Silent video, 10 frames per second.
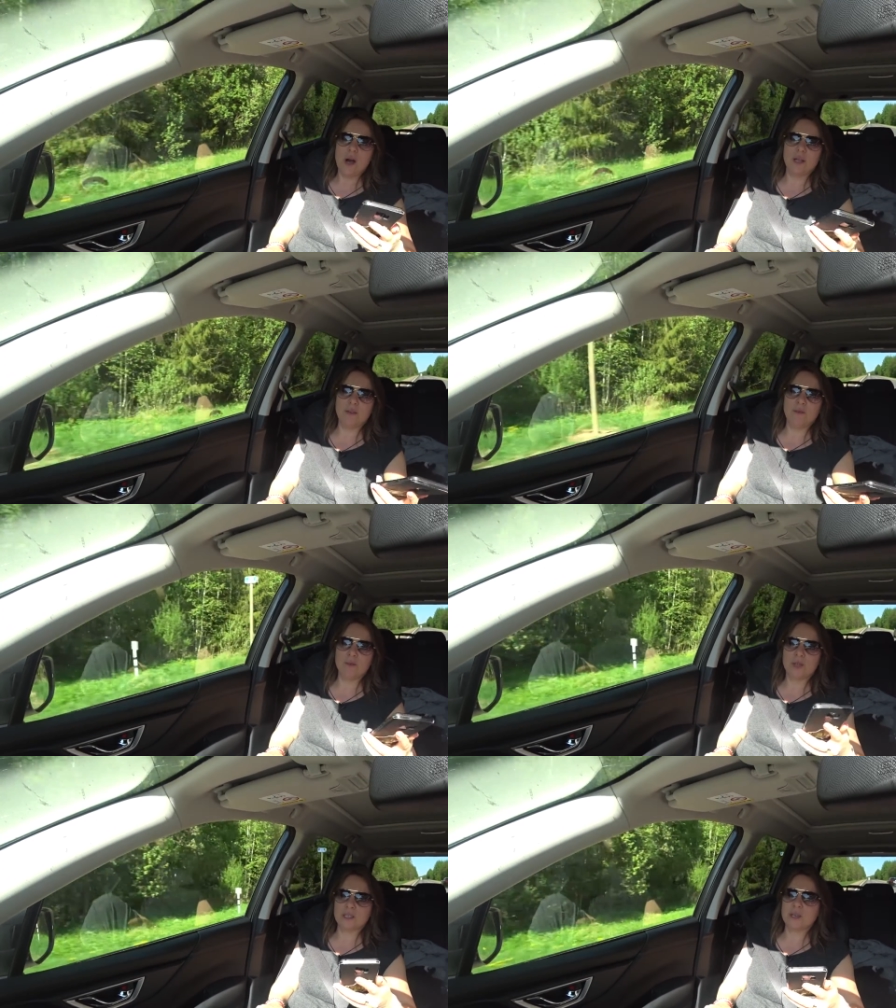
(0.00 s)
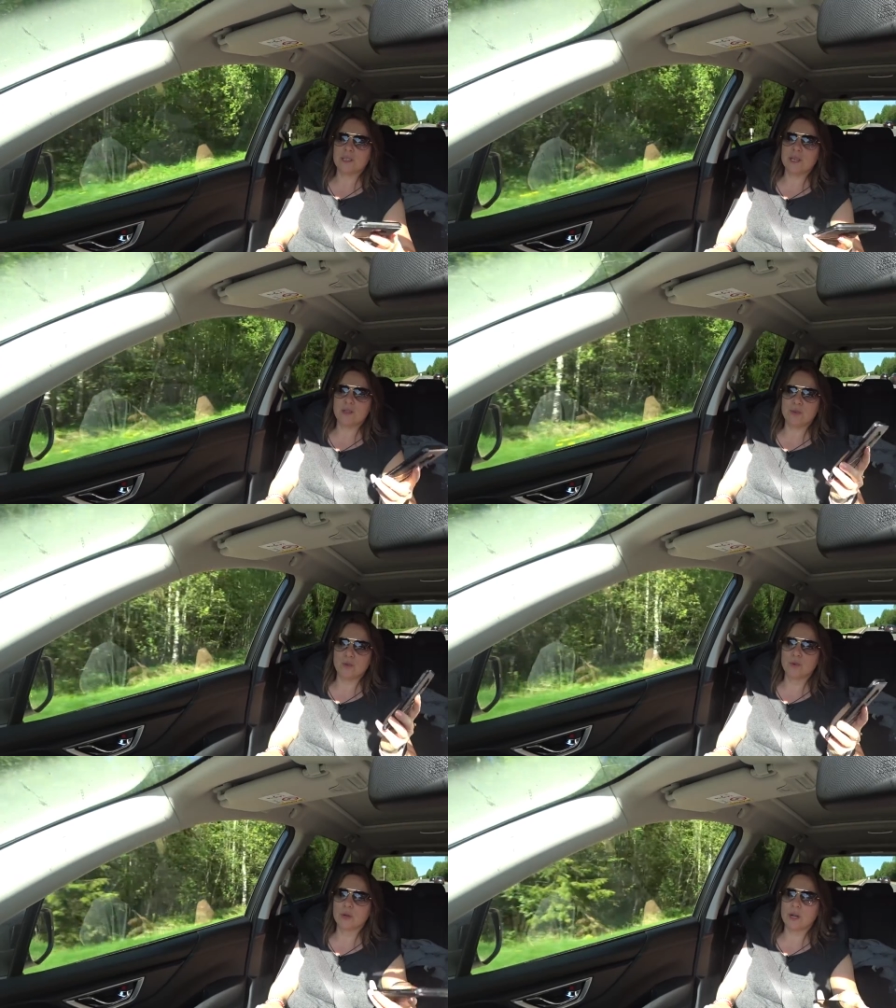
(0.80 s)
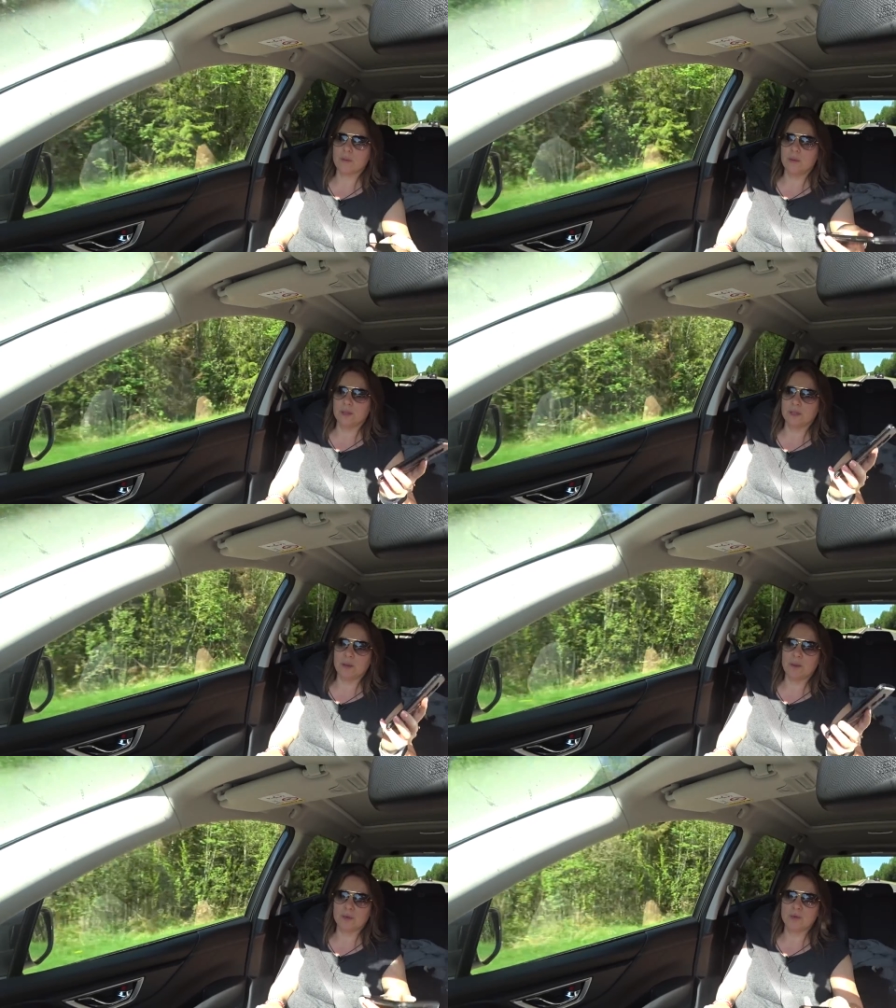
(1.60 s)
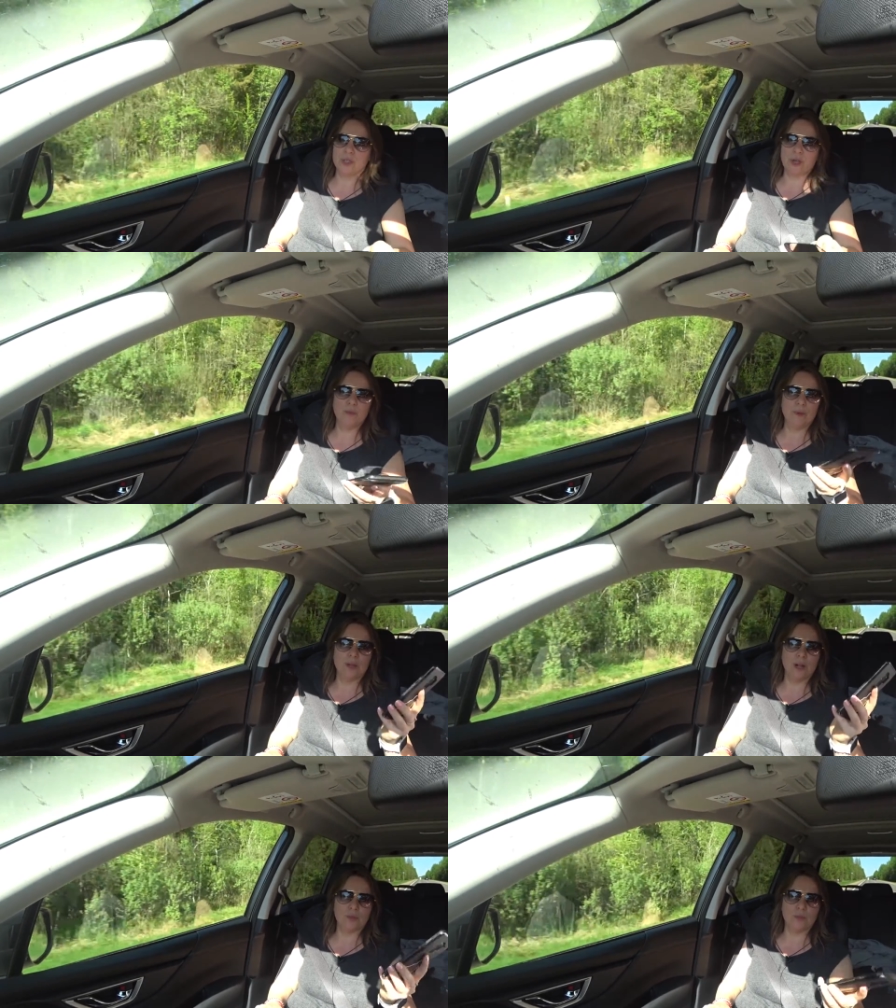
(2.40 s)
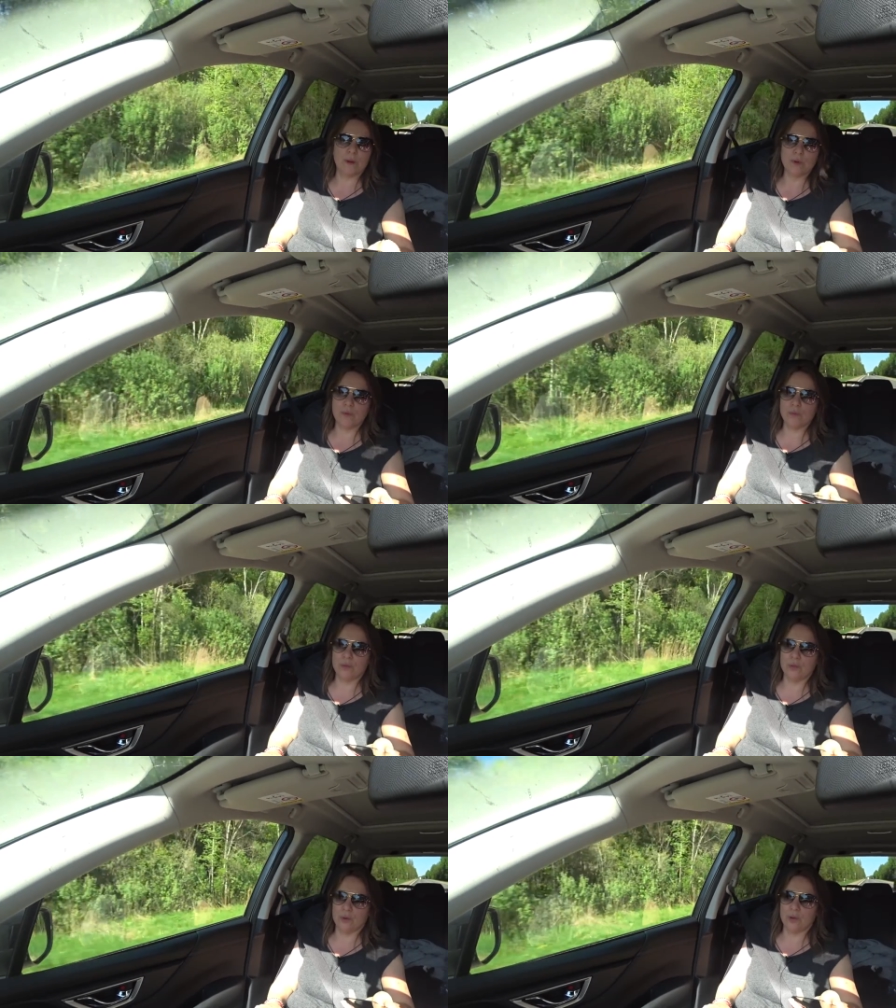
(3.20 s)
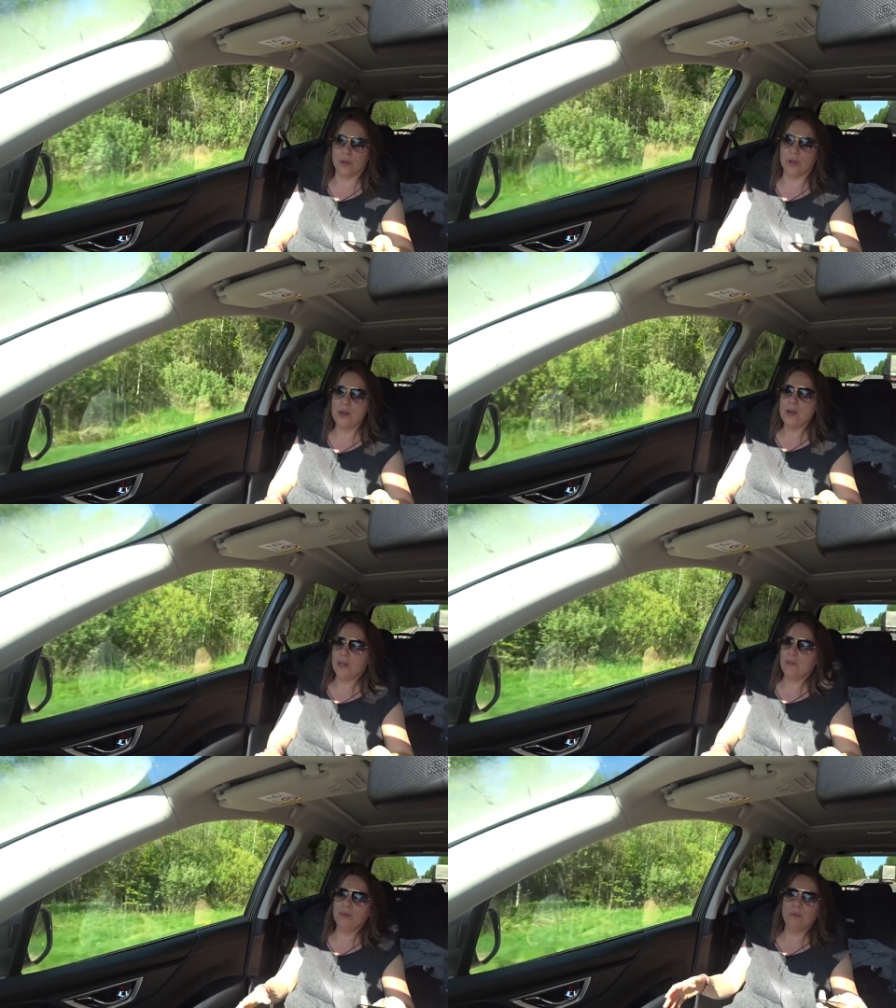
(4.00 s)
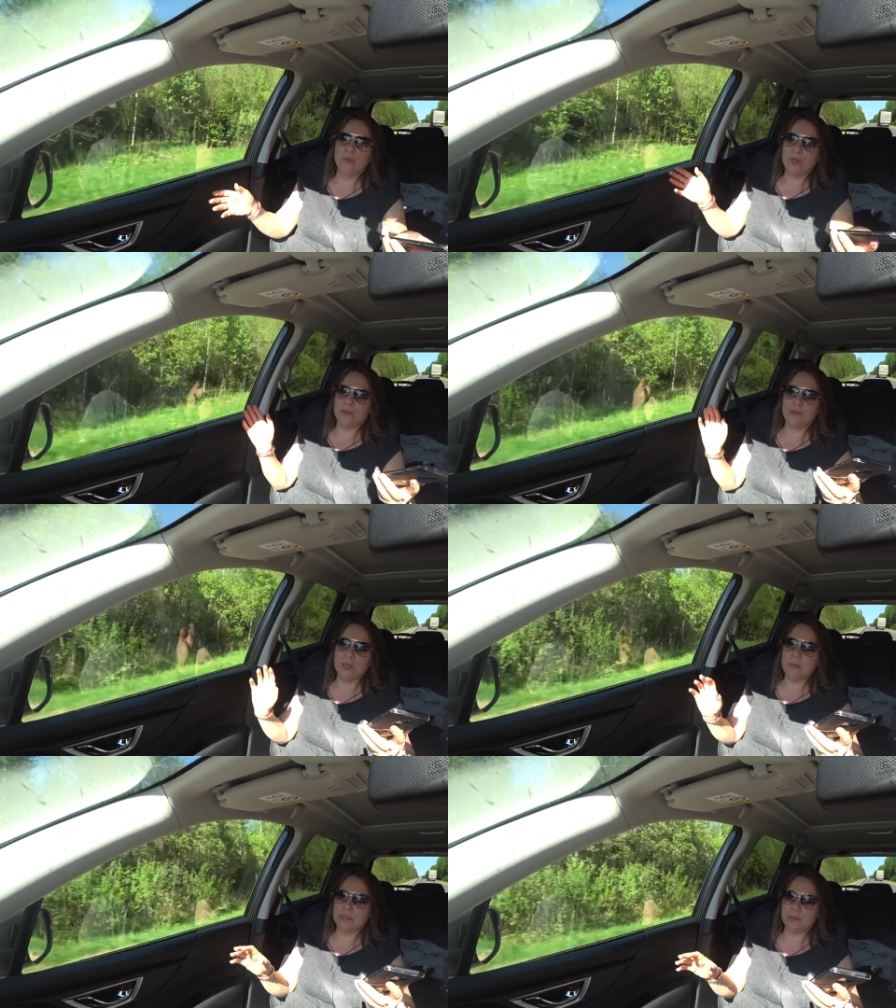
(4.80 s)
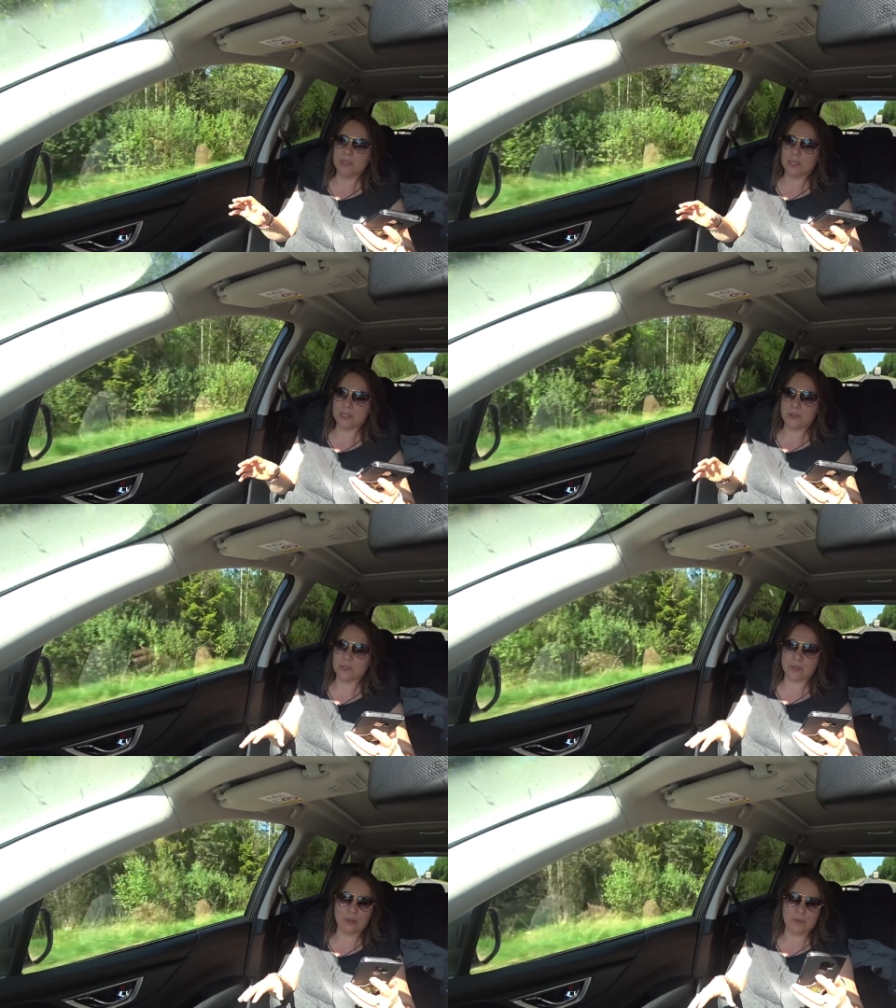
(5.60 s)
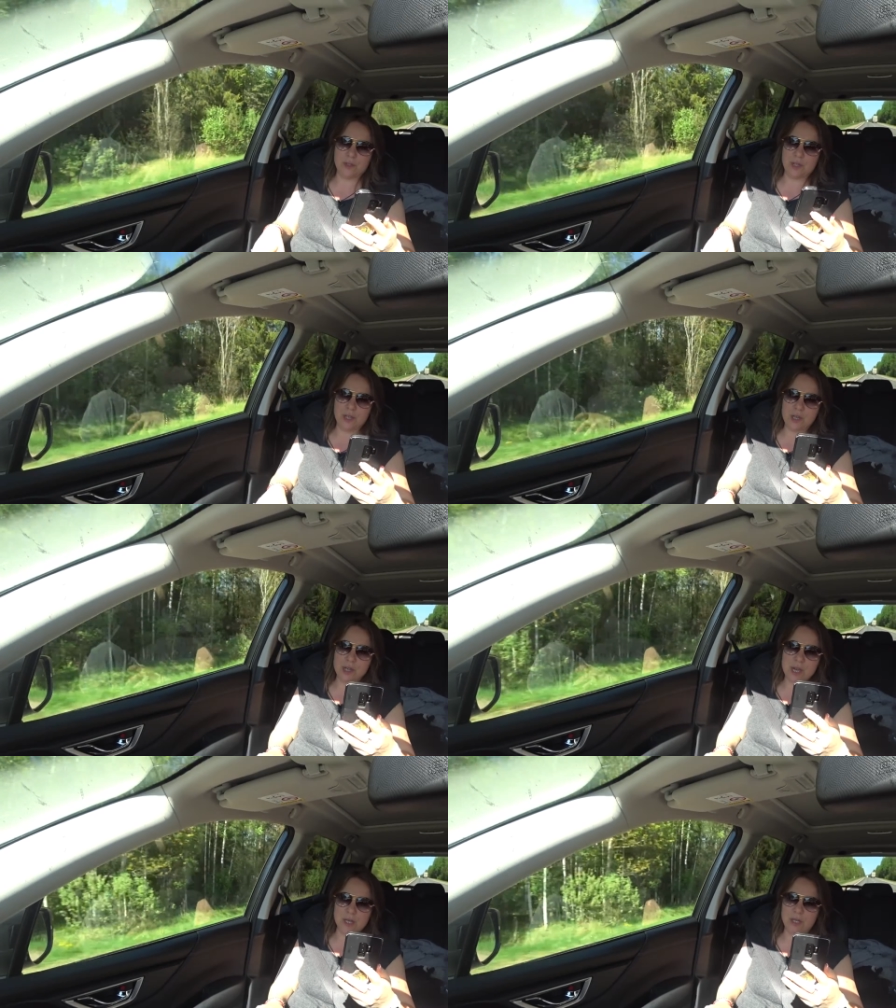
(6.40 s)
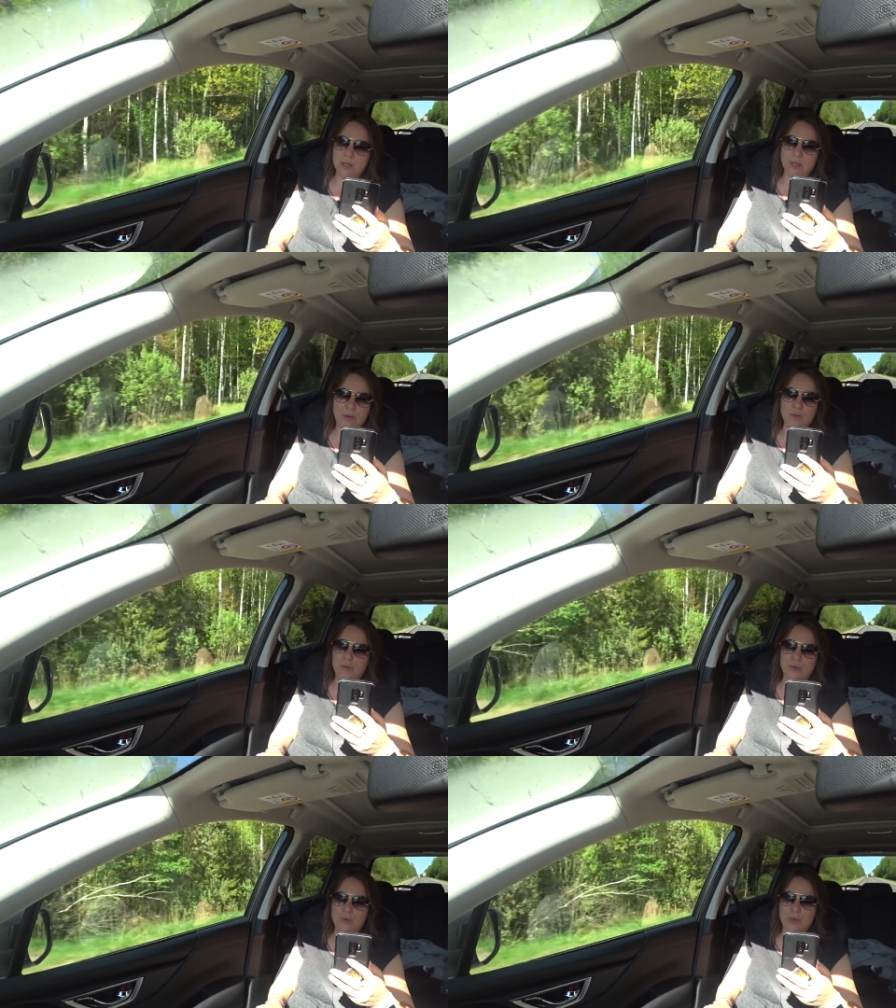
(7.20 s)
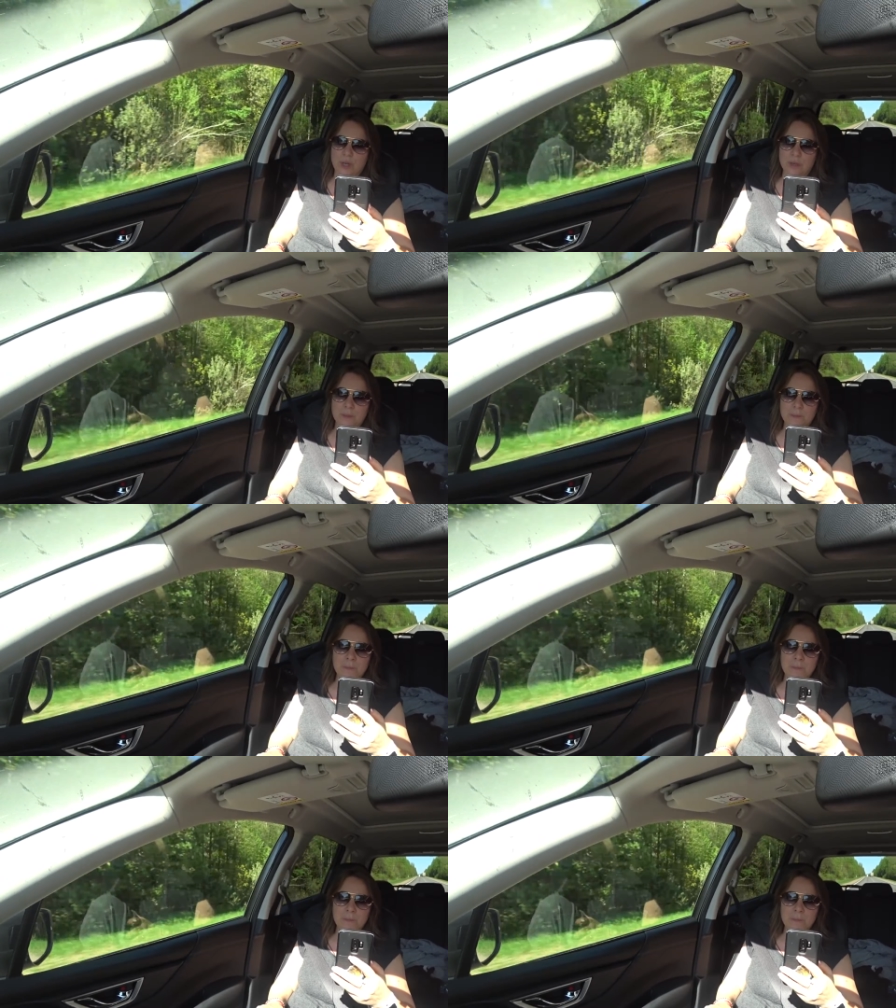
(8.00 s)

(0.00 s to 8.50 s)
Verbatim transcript: Она вам будет рассказать, а я сегодня кур кормила, там от гусей убегала, тут морковку дергала. И вы будете всем этим интересоваться, что она в течение дня делала. Я думаю, что нет